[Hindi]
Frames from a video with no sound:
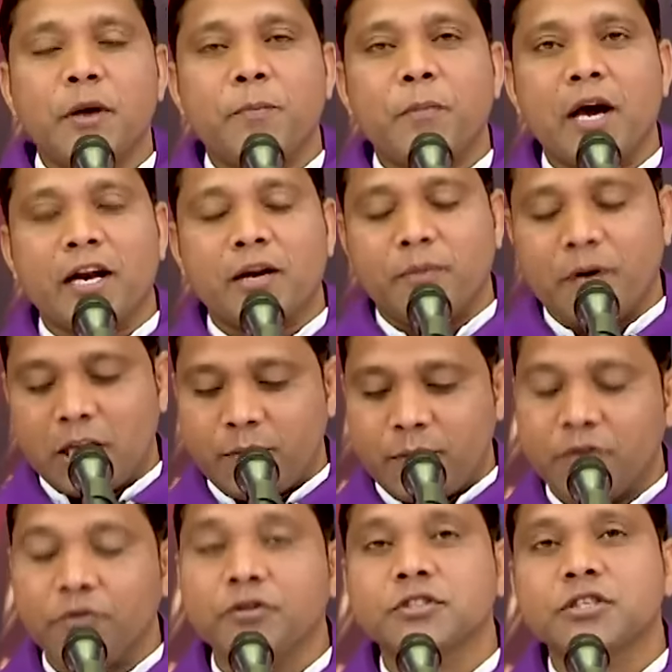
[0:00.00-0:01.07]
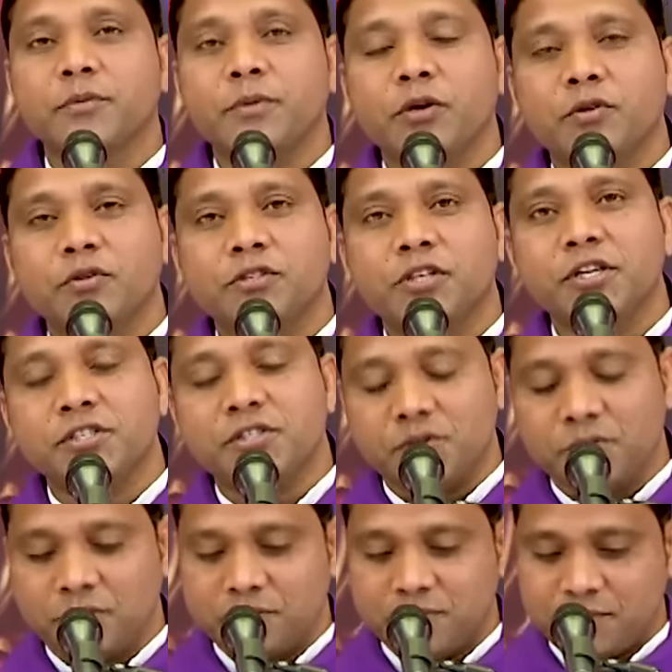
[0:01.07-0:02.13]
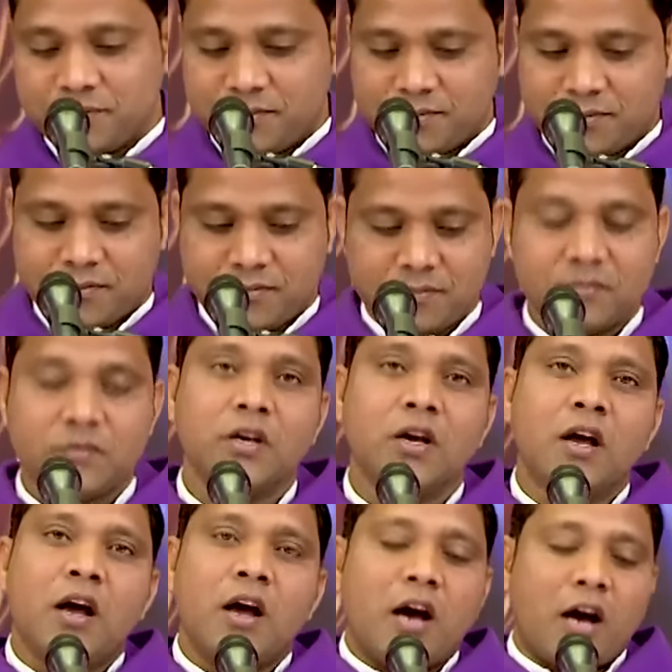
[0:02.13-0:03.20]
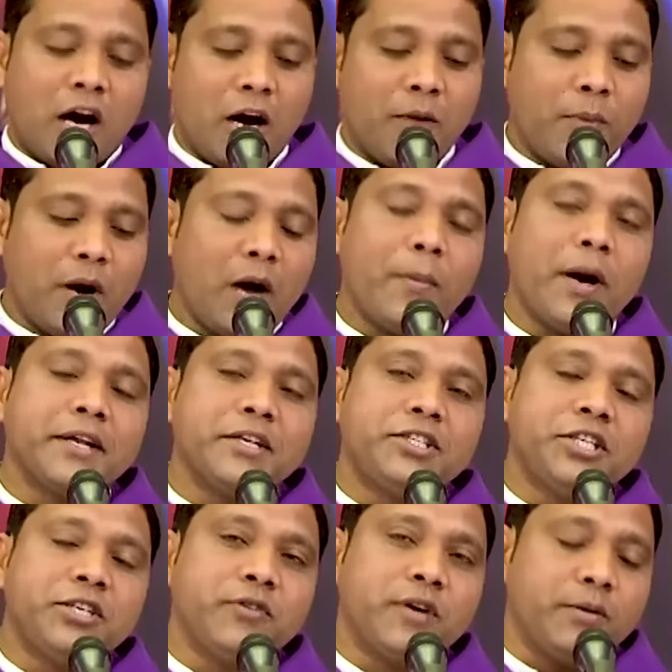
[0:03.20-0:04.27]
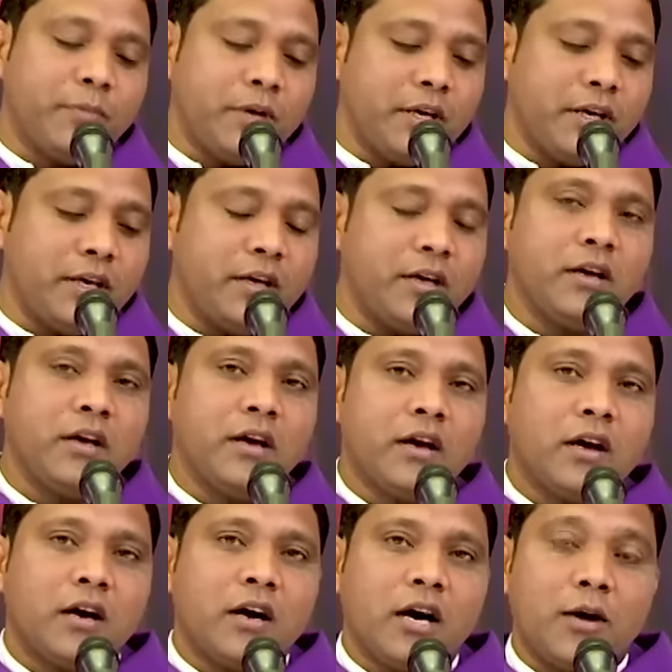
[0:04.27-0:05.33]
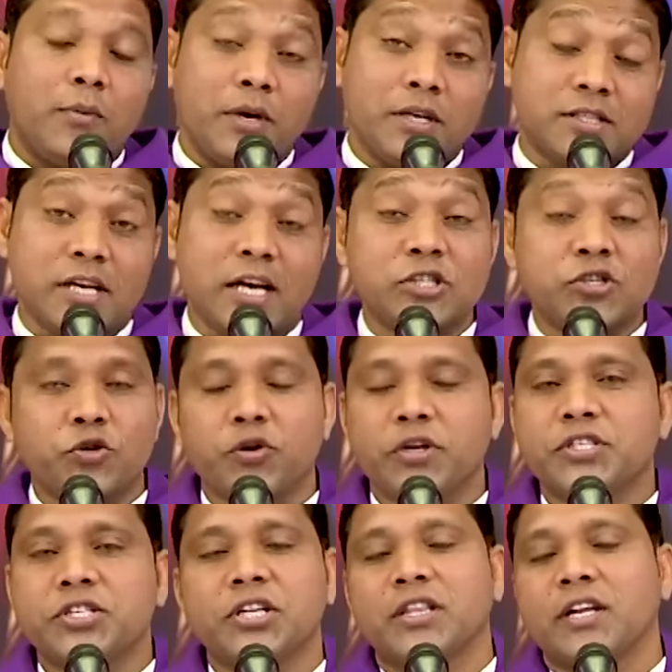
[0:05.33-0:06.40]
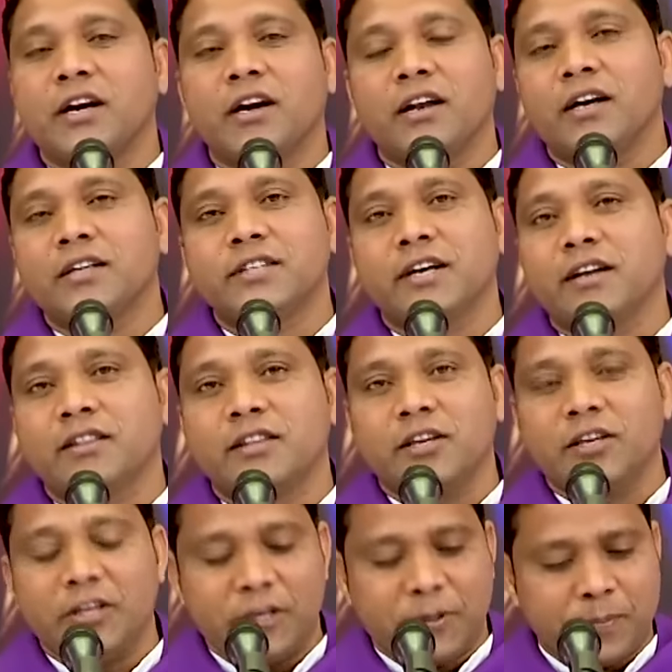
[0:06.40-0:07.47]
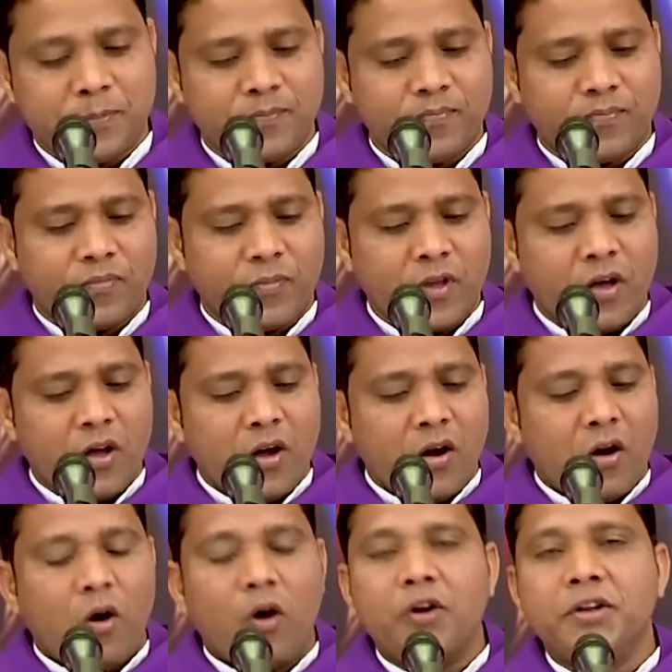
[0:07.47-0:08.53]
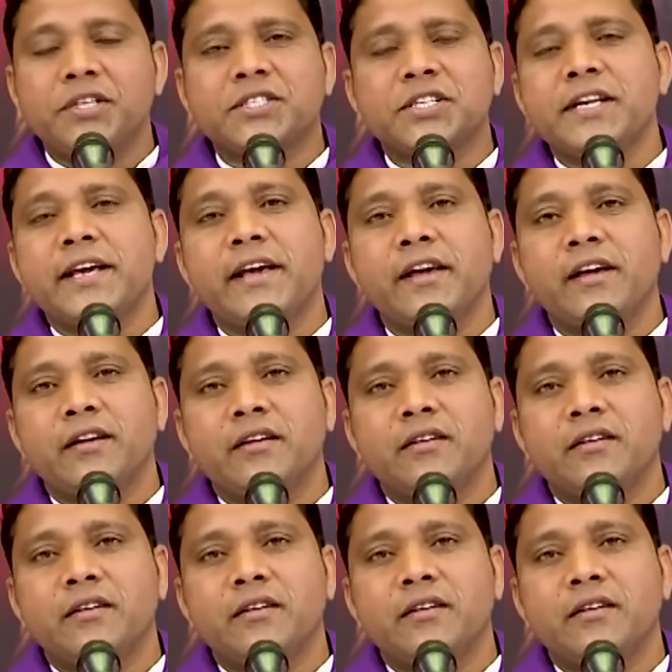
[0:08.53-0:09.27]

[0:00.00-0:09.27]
में प्यारे भाई बहनों सभी को जय जय शु हम हमारे जीवन में हमेशा सुरक्षित रहना चाहते हैं और इसलिए